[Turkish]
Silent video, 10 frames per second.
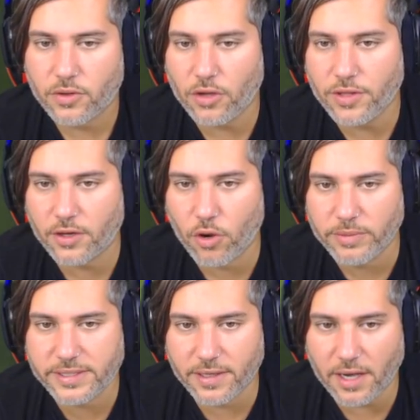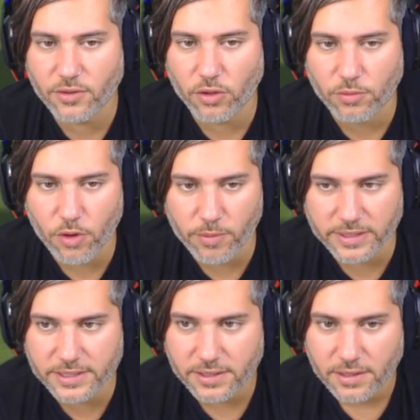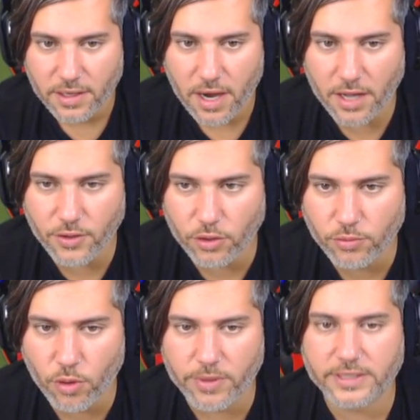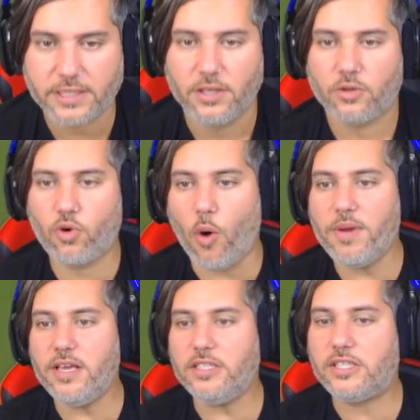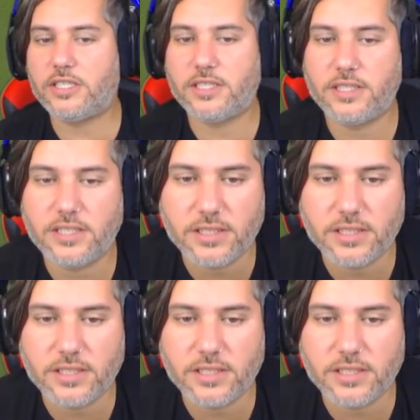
Gönder Gomis'i. Hadi oğlum Gomis. Hadi oğlum Gomis. Gomis!